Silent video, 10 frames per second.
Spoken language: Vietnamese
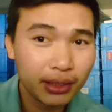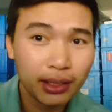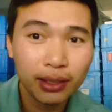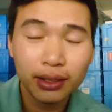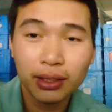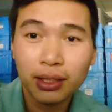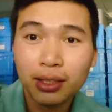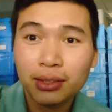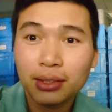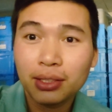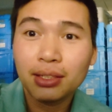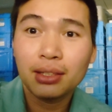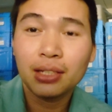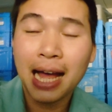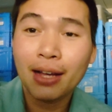việc thì, thì
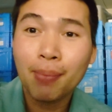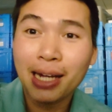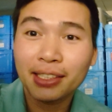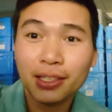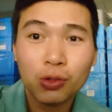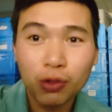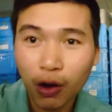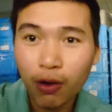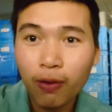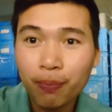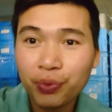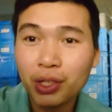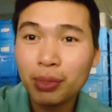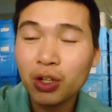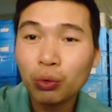thì hai bạn kia không có
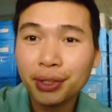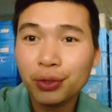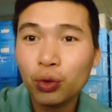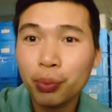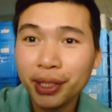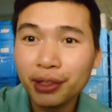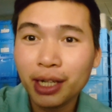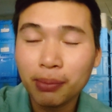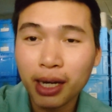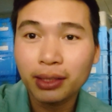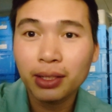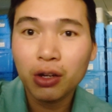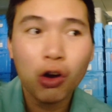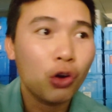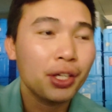nhưng mà công ty của mình các bạn
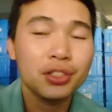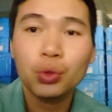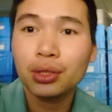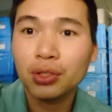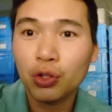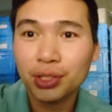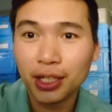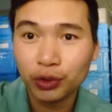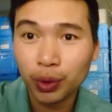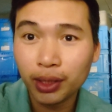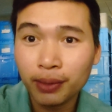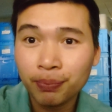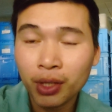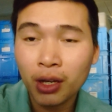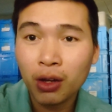họ kinh doanh họ sản xuất
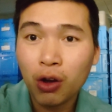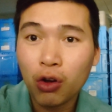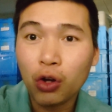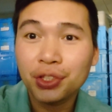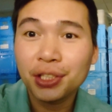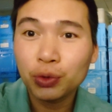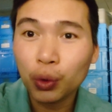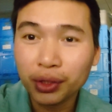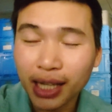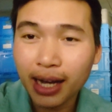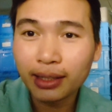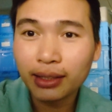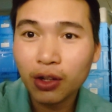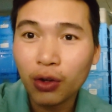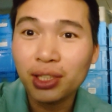á, họ có nhiều đối tác
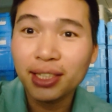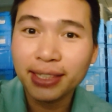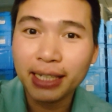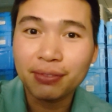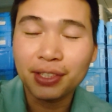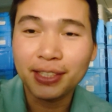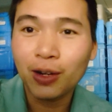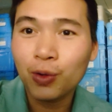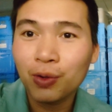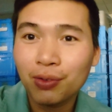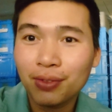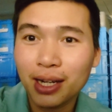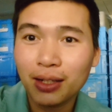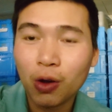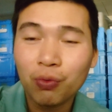họ liên kết với nhau
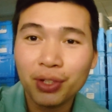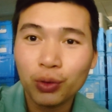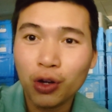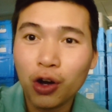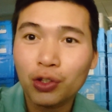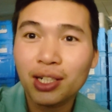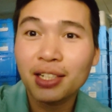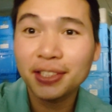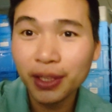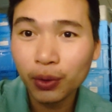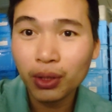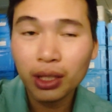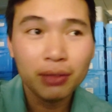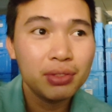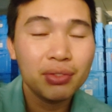và công việc của họ rất là nhiều
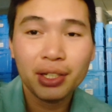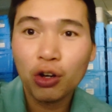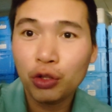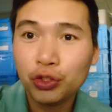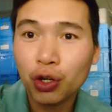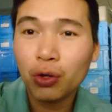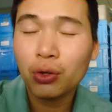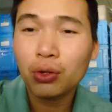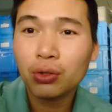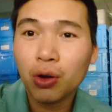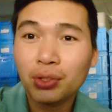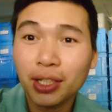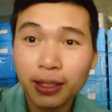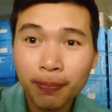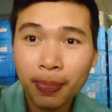vì vậy họ cho
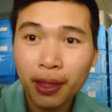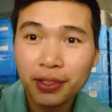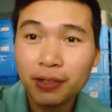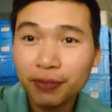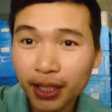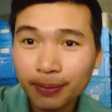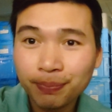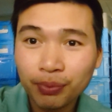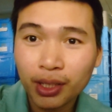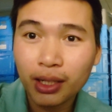công nhân nhân viên